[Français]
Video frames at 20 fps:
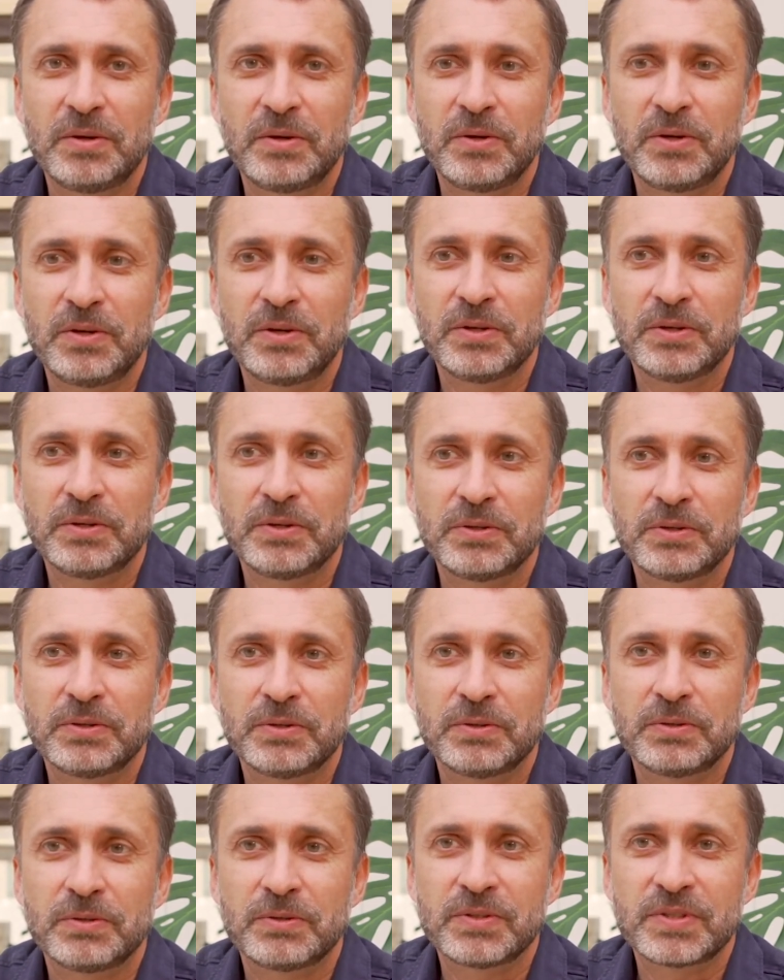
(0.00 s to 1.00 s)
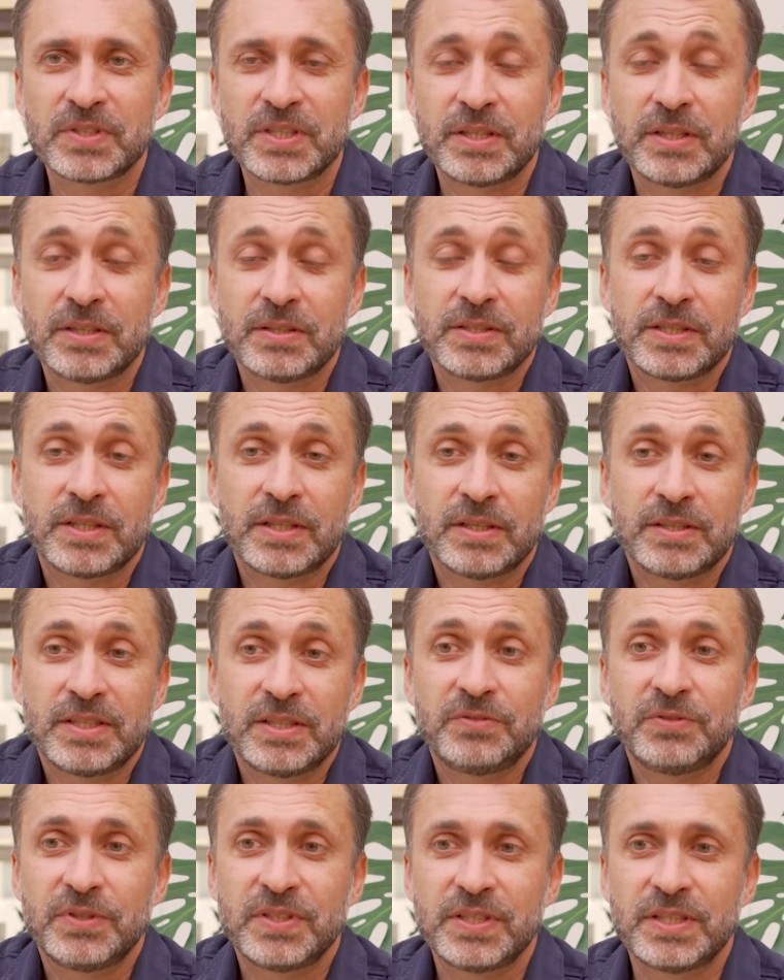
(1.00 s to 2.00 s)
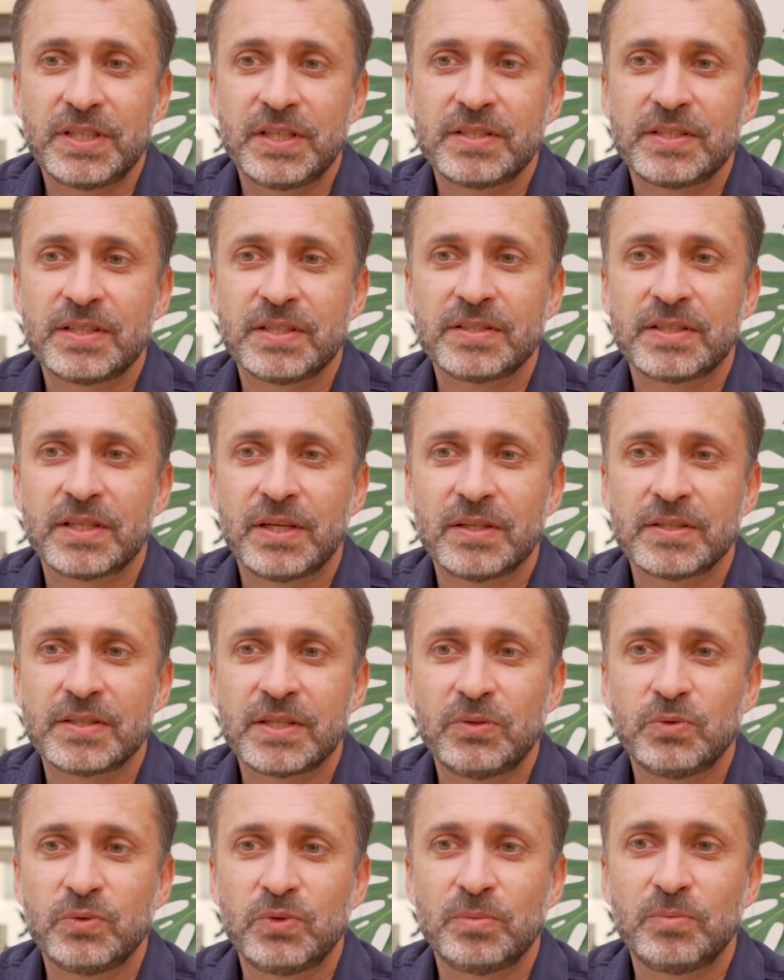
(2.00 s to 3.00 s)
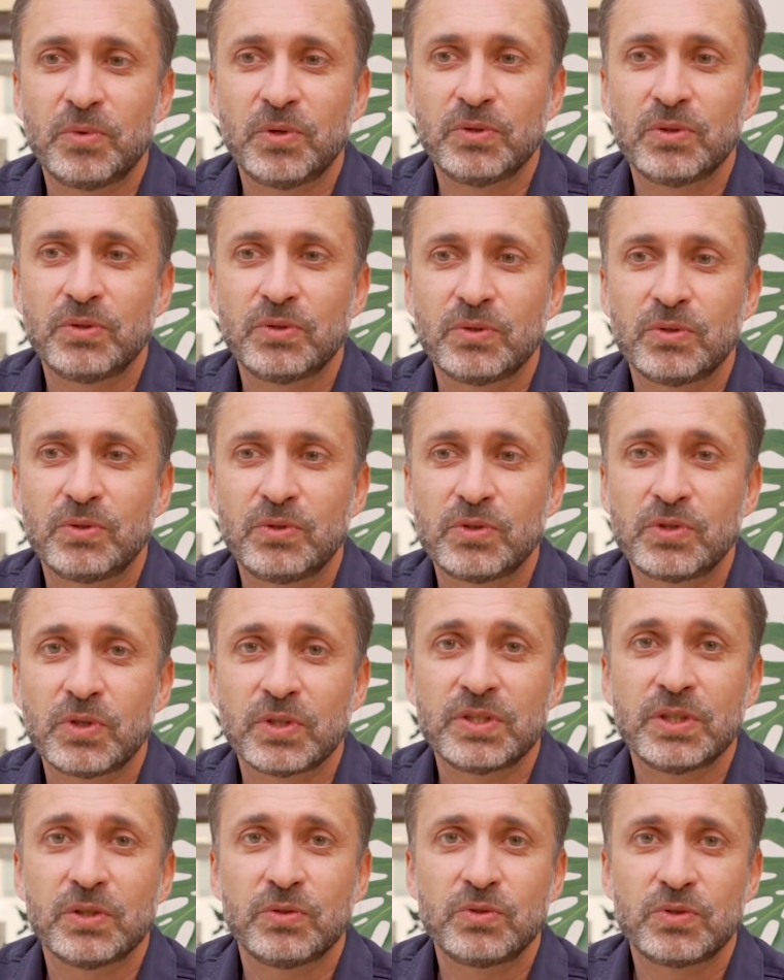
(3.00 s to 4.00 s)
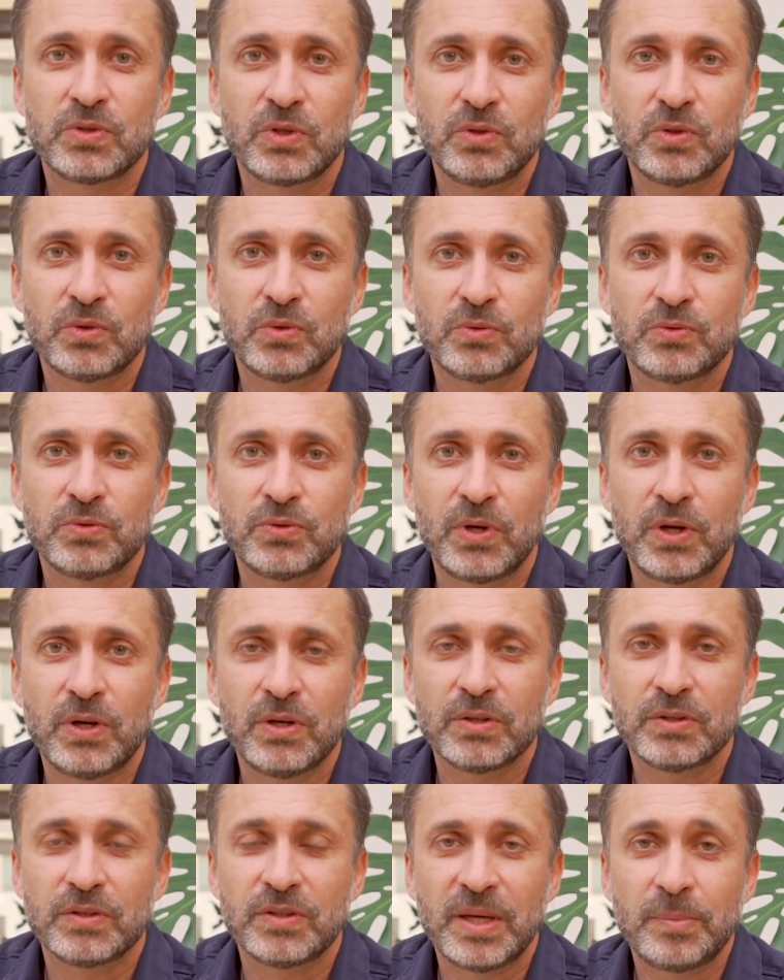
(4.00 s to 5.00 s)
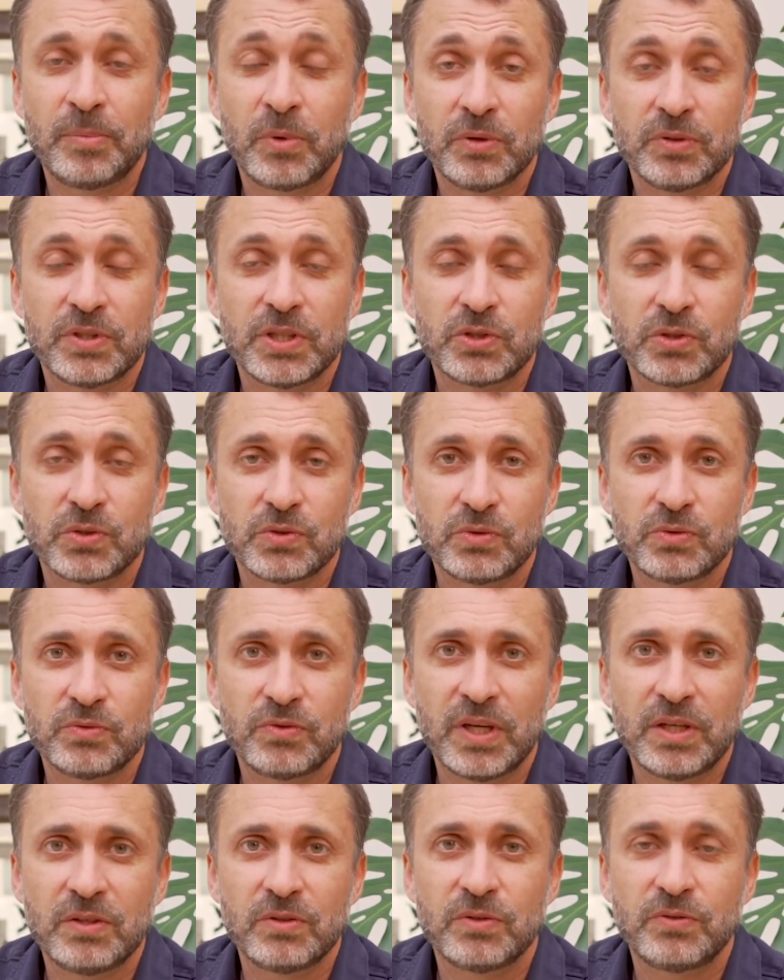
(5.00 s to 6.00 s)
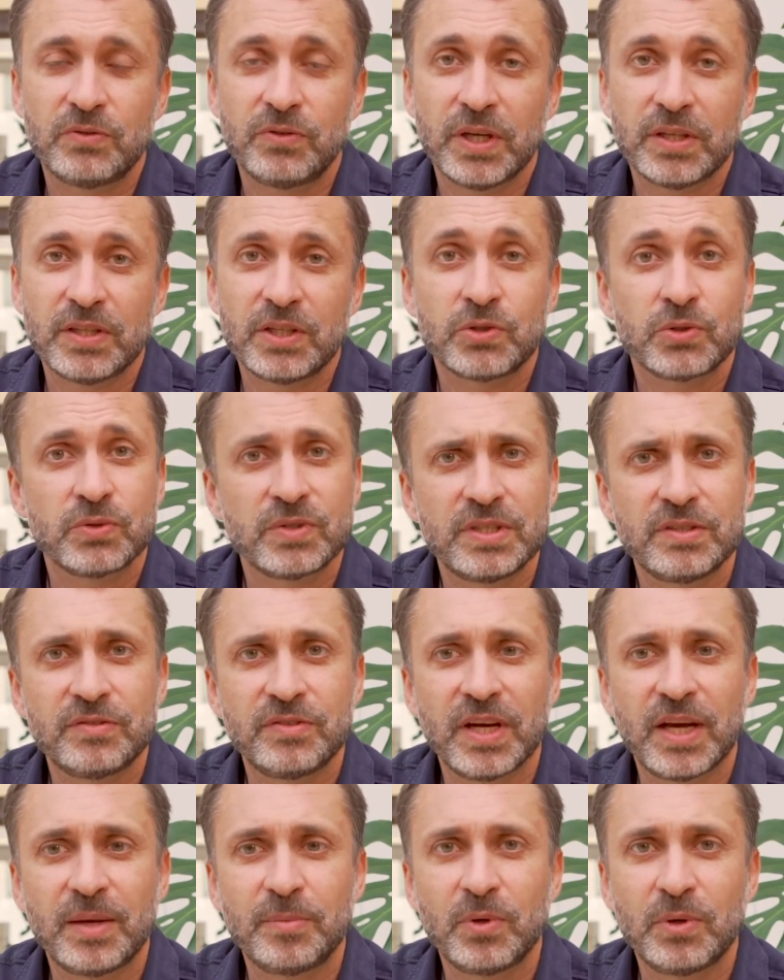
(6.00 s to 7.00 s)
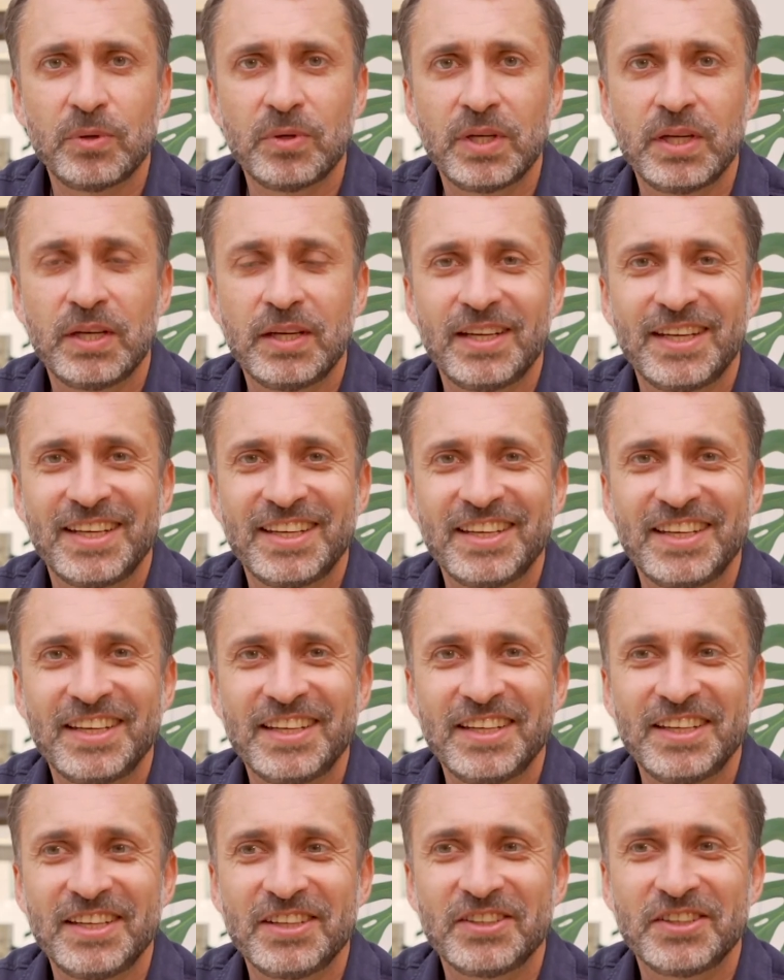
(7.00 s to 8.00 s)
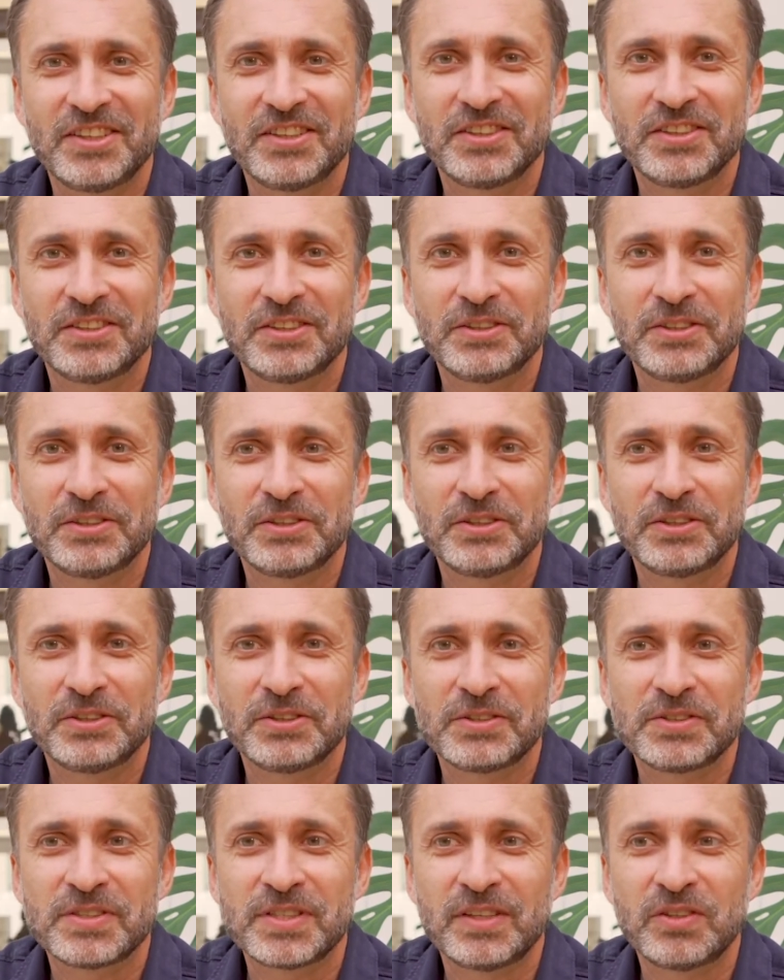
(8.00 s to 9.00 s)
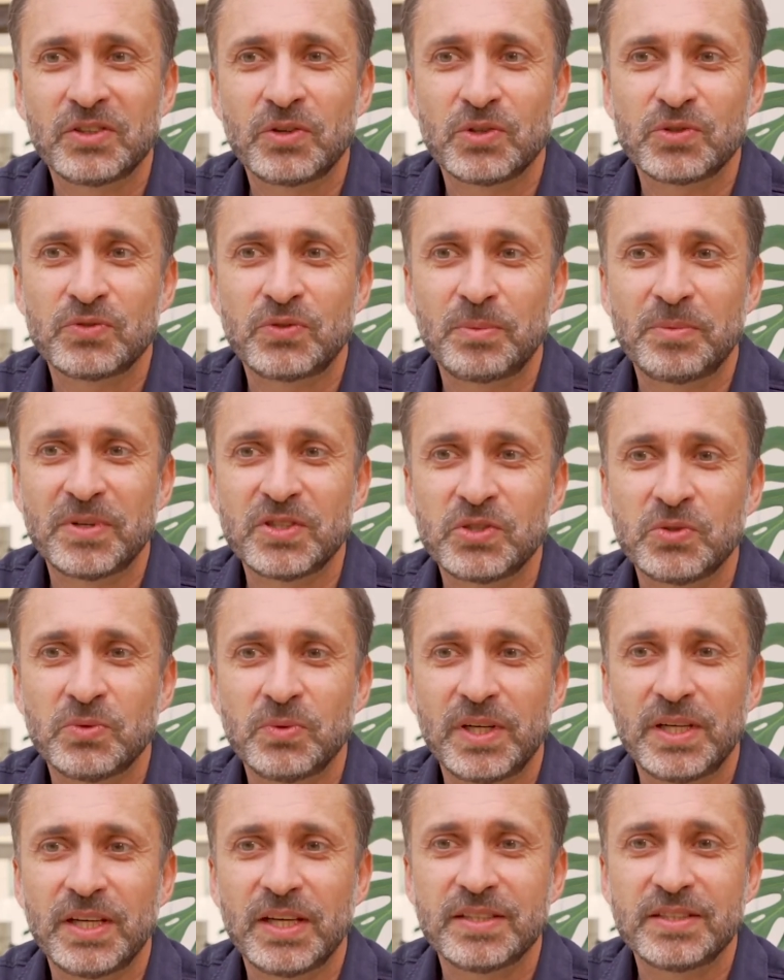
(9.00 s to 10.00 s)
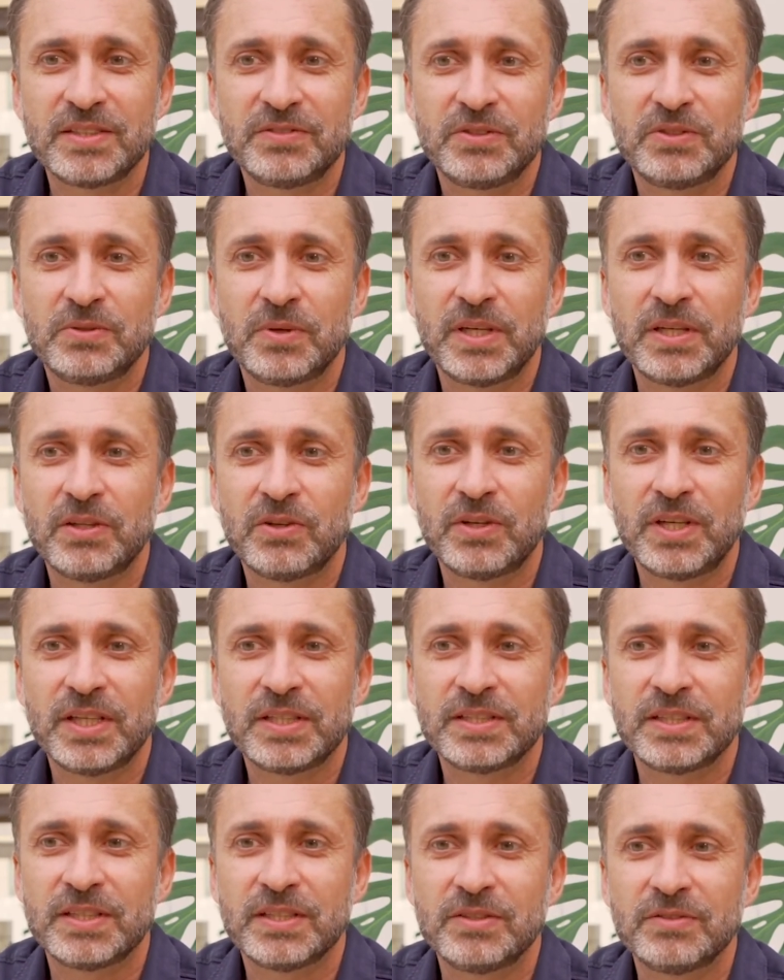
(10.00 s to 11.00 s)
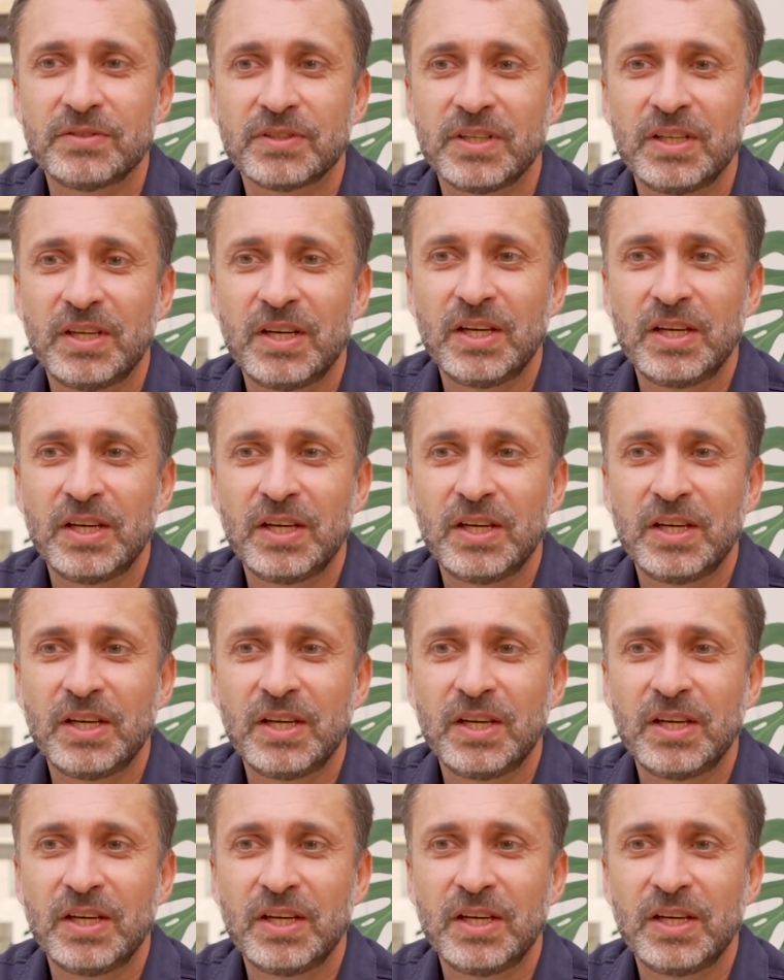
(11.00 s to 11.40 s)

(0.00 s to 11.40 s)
euh, ce, qui, ce, qui, est difficile, c'est que ça, ça, nous demande de, sortir d'une zone de confort, d'apprendre des choses nouvelles, de faire des choses différemment. Et euh, cette transformation, elle est individuelle et collective.